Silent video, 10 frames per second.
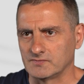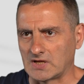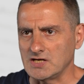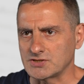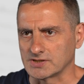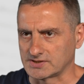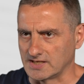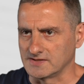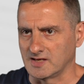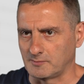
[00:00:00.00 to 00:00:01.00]
Дальше
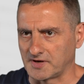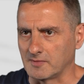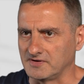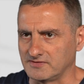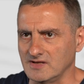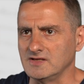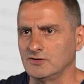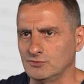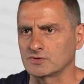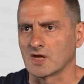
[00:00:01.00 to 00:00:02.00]
ценное
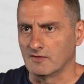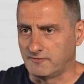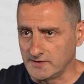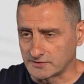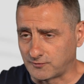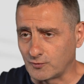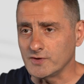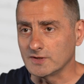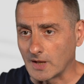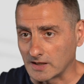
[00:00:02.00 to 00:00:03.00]
приобретение идет в
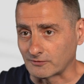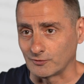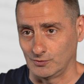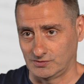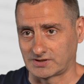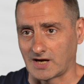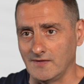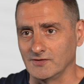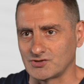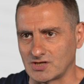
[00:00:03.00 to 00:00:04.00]
Литву и Латвию,
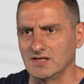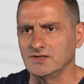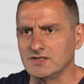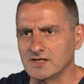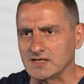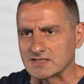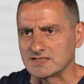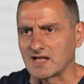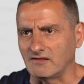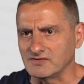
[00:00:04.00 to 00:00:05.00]
страны, члены ЕС,
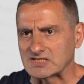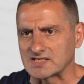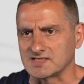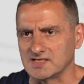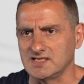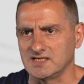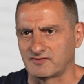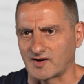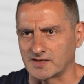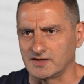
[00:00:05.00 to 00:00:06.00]
давние соседи и
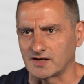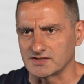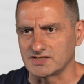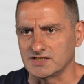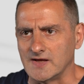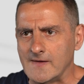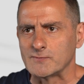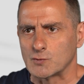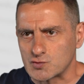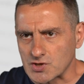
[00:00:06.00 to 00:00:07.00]
враги России.
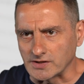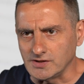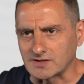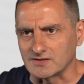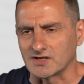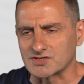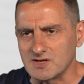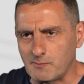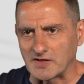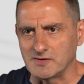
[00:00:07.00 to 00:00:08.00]
Уж они-то
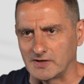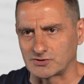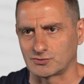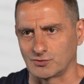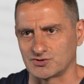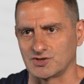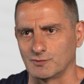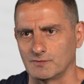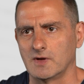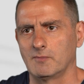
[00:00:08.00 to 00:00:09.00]
должны понимать, что к
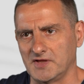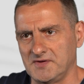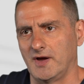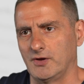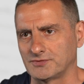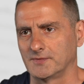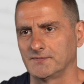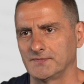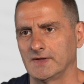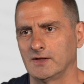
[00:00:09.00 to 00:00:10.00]
чему. Понимают.
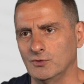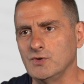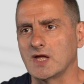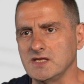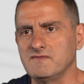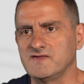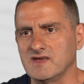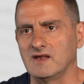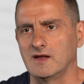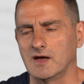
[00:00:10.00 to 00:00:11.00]
Но и они в
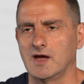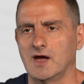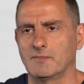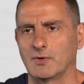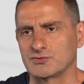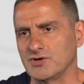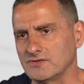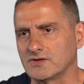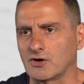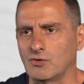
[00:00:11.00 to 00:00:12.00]
деле.
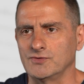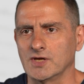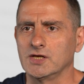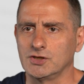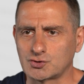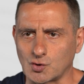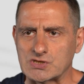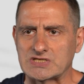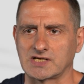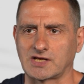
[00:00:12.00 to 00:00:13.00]
Получают доход и
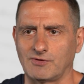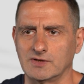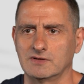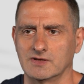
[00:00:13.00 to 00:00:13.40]
тоже закрывают